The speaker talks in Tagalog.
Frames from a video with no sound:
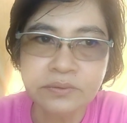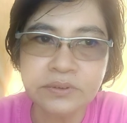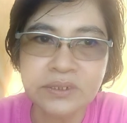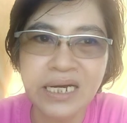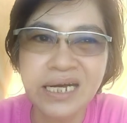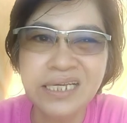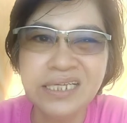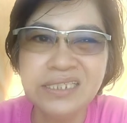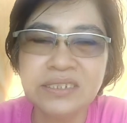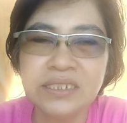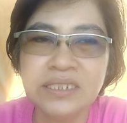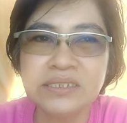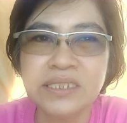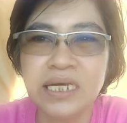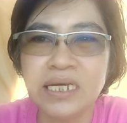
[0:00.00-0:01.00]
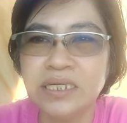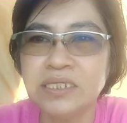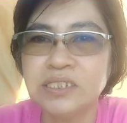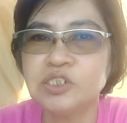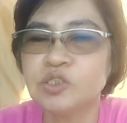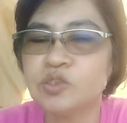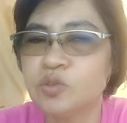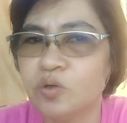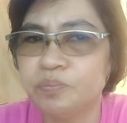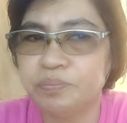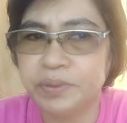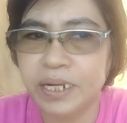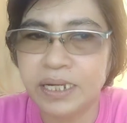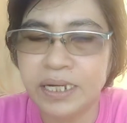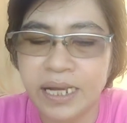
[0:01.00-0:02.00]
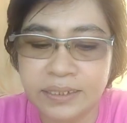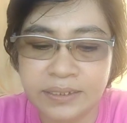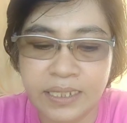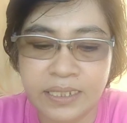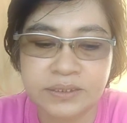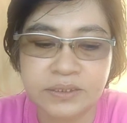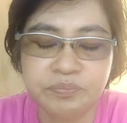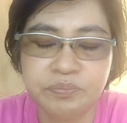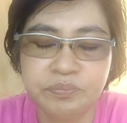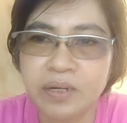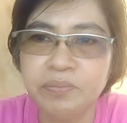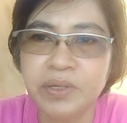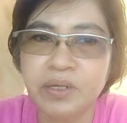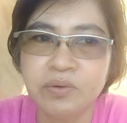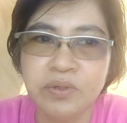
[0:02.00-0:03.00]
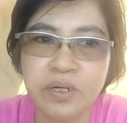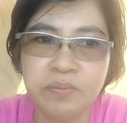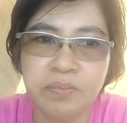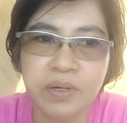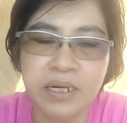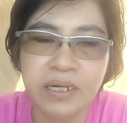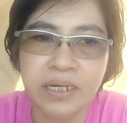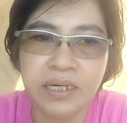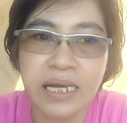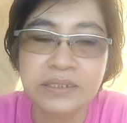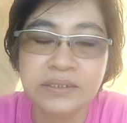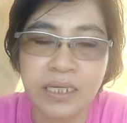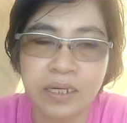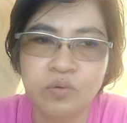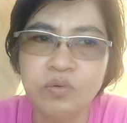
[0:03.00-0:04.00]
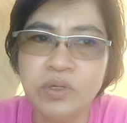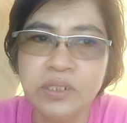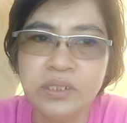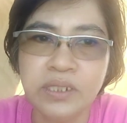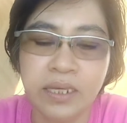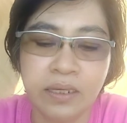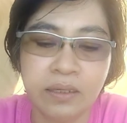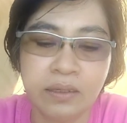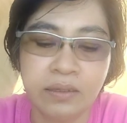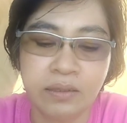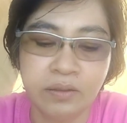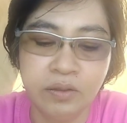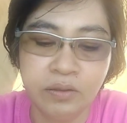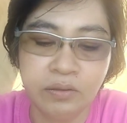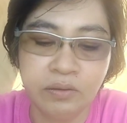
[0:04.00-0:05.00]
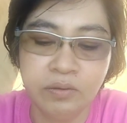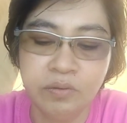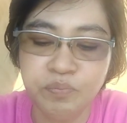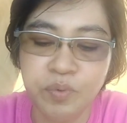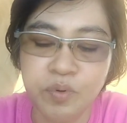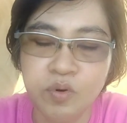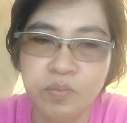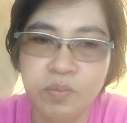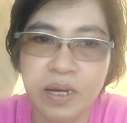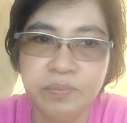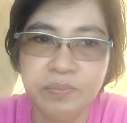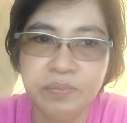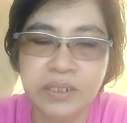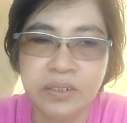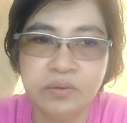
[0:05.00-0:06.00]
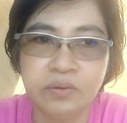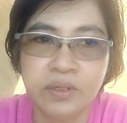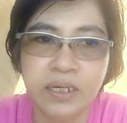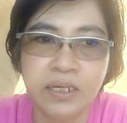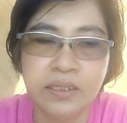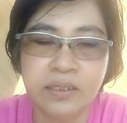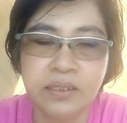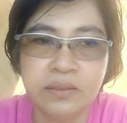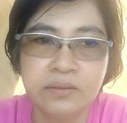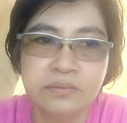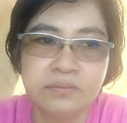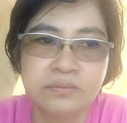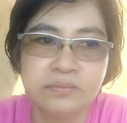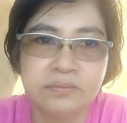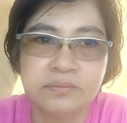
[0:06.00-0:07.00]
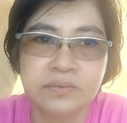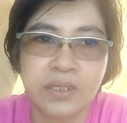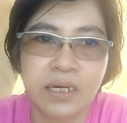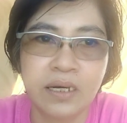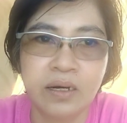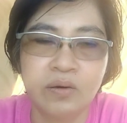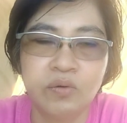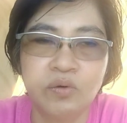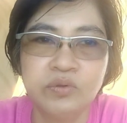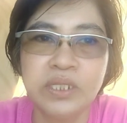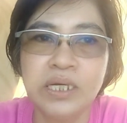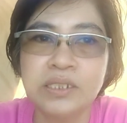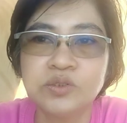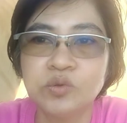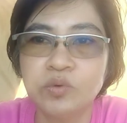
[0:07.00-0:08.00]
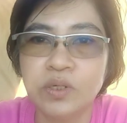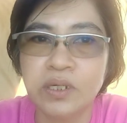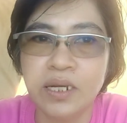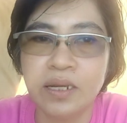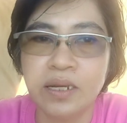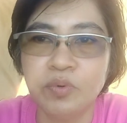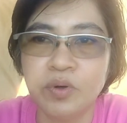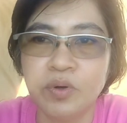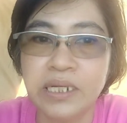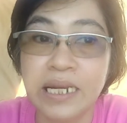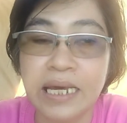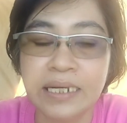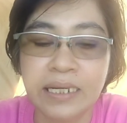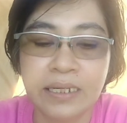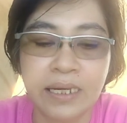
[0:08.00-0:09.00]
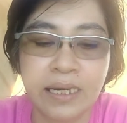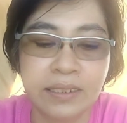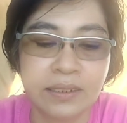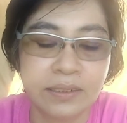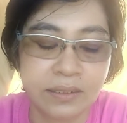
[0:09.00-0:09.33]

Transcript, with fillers: kahit isang scoop na gatas para meron namang lasa. Kung hindi, yung pong gumamit nito ay konting asukal lang po nilalagay.